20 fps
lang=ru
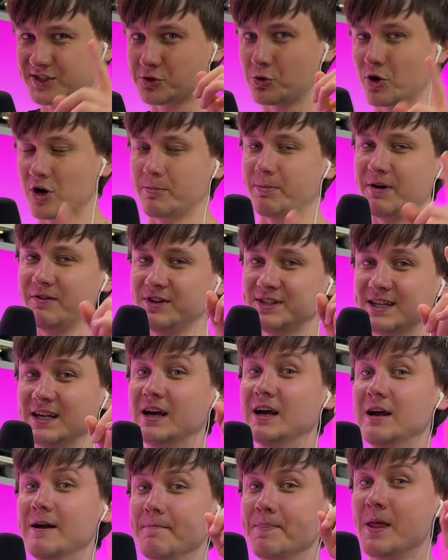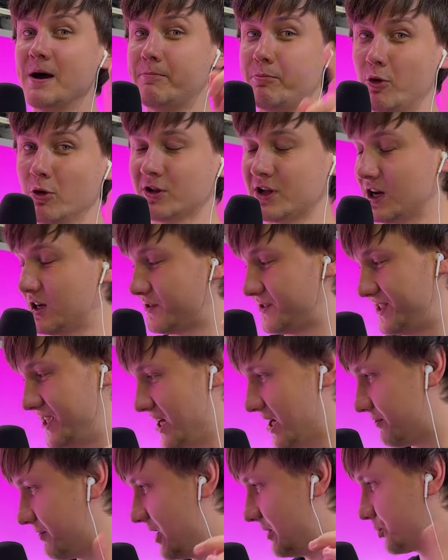скоро появиться на полках
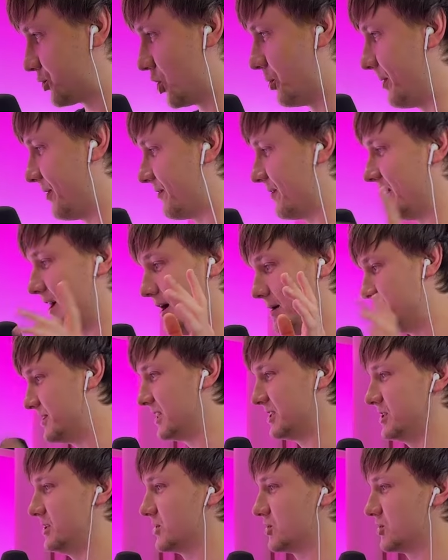всех вейп-шопов, Обязательно,